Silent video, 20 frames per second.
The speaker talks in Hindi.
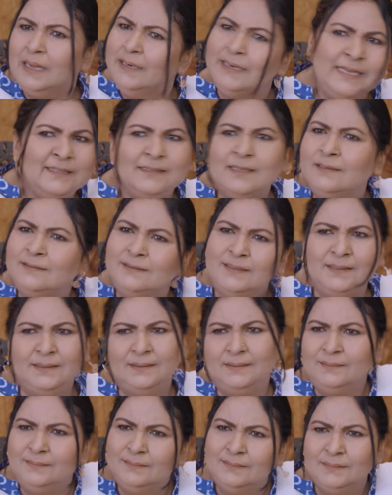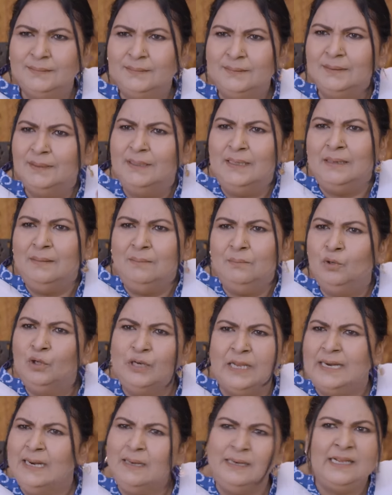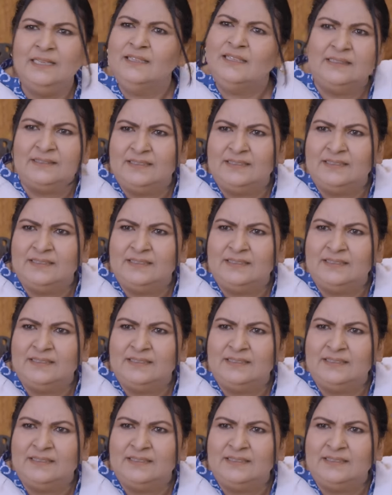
हाँ नहीं थकती बोला ना नहीं